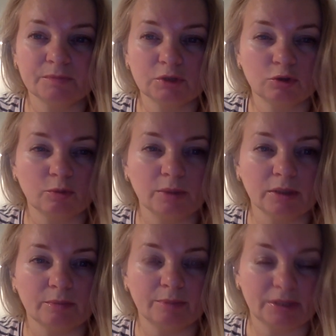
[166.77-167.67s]

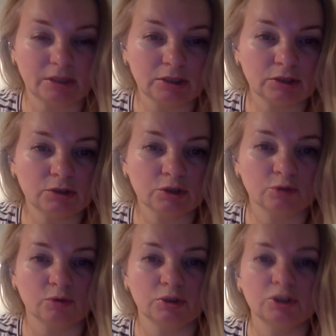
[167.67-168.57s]
чтобы понять,
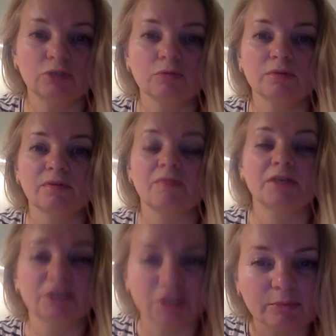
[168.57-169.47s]
что они живут во
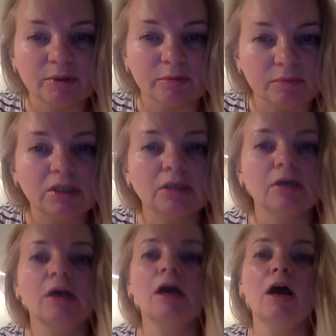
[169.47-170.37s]
враждебном мире,